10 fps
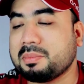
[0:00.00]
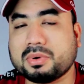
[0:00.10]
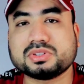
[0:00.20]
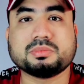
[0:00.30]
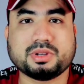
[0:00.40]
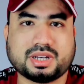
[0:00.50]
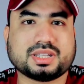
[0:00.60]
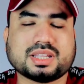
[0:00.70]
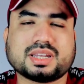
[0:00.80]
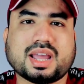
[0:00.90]
পসিবল
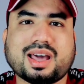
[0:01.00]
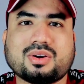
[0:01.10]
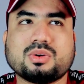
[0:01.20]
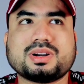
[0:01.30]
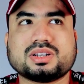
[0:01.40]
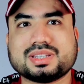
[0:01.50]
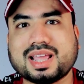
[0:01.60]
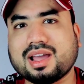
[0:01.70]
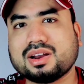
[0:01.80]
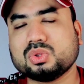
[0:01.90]
না তাদেরকে হারানো বাট
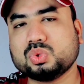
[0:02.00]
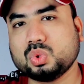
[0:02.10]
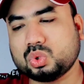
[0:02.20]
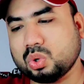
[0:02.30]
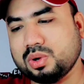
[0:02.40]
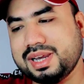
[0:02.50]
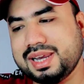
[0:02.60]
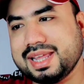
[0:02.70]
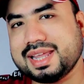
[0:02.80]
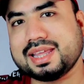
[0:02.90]
দেখা গেল দুটো
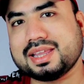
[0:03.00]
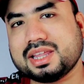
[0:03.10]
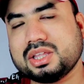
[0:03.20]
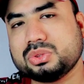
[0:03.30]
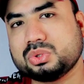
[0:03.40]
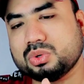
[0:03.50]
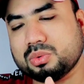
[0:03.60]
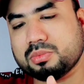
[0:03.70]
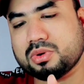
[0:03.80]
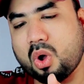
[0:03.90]
লেগে কিন্তু
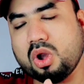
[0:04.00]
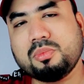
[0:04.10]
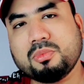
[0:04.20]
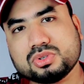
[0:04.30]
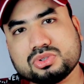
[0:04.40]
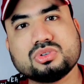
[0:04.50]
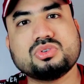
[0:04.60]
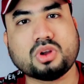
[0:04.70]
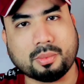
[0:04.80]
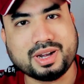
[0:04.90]
অলমোস্ট
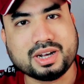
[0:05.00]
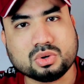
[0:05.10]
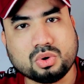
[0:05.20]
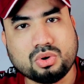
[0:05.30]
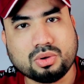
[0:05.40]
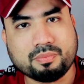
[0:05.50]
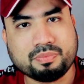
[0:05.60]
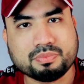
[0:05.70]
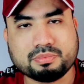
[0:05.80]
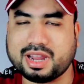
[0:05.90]
ডমিনেট করলো
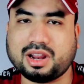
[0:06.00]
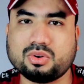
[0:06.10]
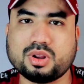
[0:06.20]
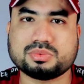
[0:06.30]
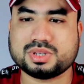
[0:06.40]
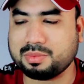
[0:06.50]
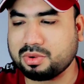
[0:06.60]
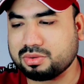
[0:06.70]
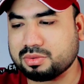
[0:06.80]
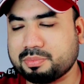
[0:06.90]
বেঙ্গালুর এফসি
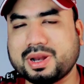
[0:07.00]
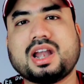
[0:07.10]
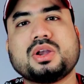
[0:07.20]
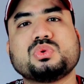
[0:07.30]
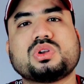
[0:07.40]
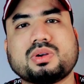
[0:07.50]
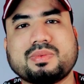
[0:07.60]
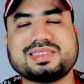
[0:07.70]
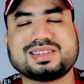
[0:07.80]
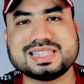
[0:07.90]
এবং পেনাল্টি শুট আউট
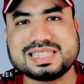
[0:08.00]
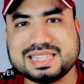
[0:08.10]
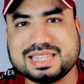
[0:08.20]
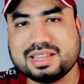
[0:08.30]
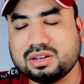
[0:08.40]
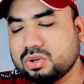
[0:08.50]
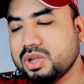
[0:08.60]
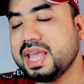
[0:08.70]
ম্যাচটা জিতে এলো